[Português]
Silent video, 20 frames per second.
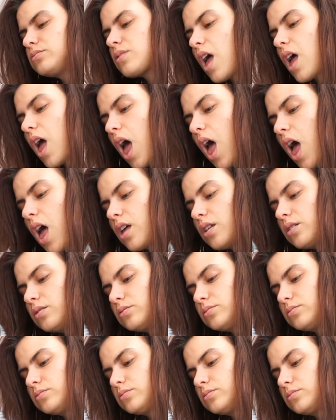
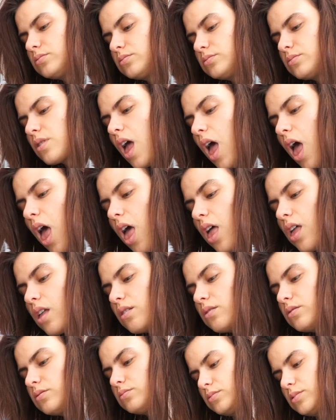
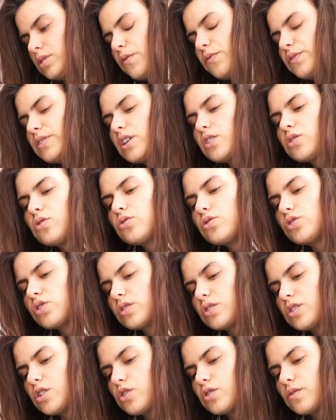Se eu fizer sons
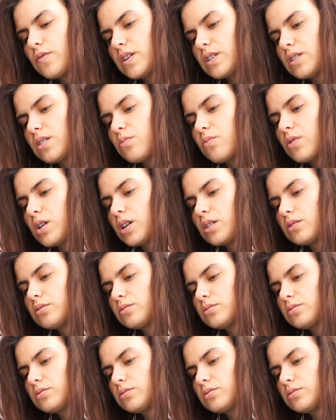esquisitos, tu vais-te embora.